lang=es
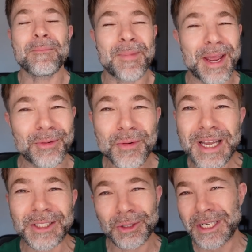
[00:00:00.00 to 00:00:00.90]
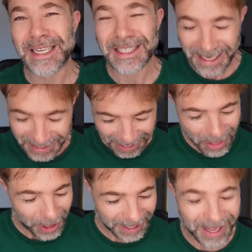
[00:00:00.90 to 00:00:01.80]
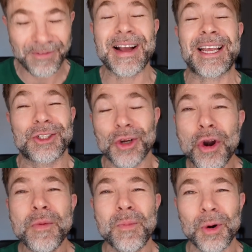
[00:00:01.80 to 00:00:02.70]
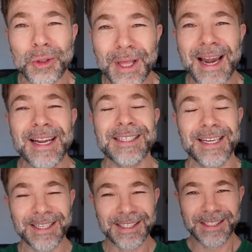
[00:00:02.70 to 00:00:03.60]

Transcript: Menudas cosas que está sacando la tafa que son brutales.